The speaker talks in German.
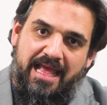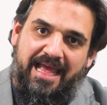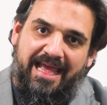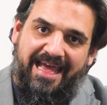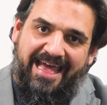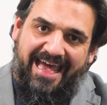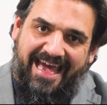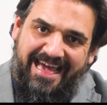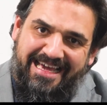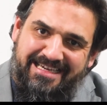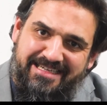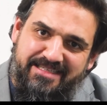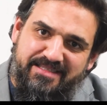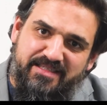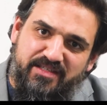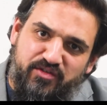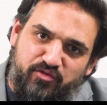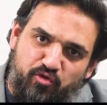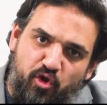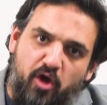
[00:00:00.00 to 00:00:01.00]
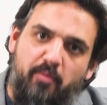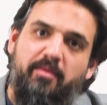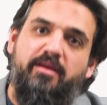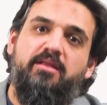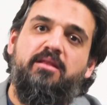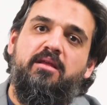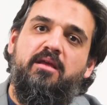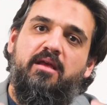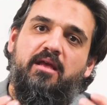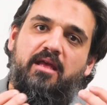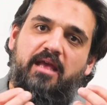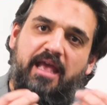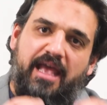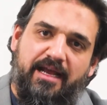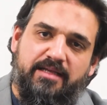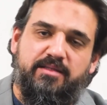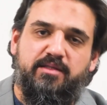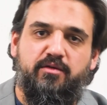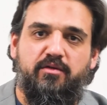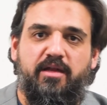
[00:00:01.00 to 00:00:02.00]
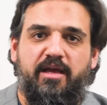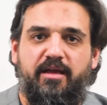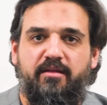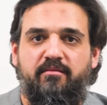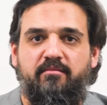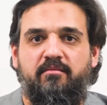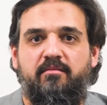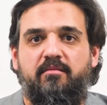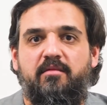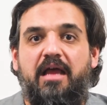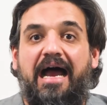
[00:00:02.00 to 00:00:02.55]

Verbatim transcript: Rechtsnormen herzuleiten.